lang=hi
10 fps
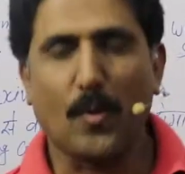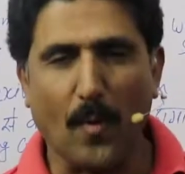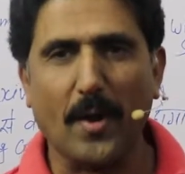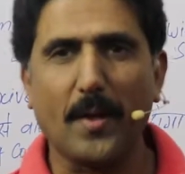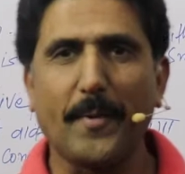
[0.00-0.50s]
गुड
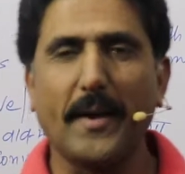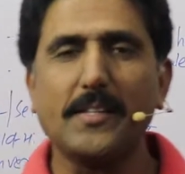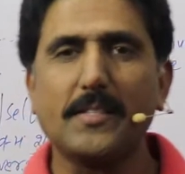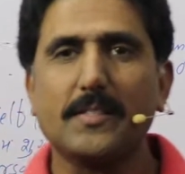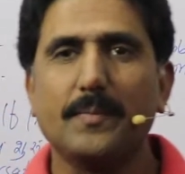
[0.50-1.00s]
मॉर्निंग
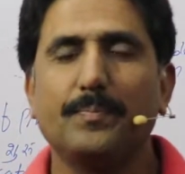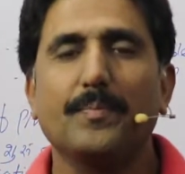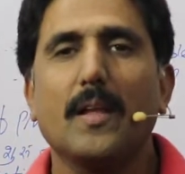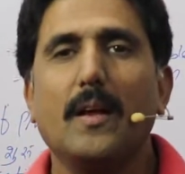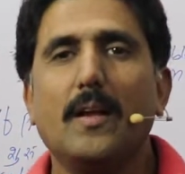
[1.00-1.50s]
फ्रेंड्स
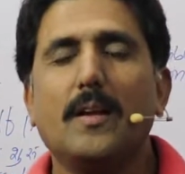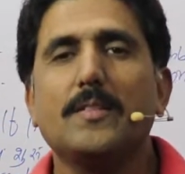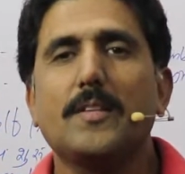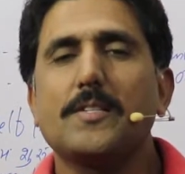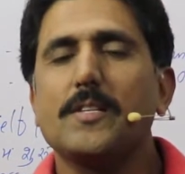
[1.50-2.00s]

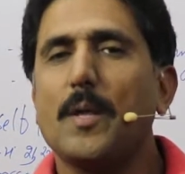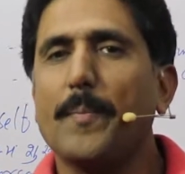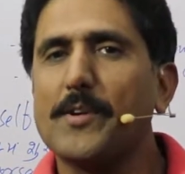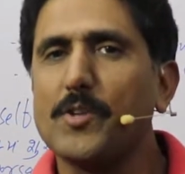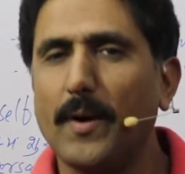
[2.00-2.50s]
दिस इज
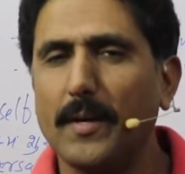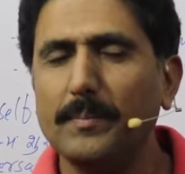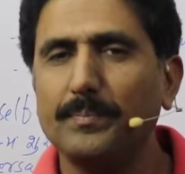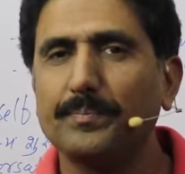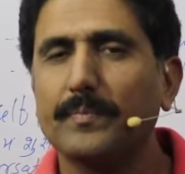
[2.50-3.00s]
दीपक चौहान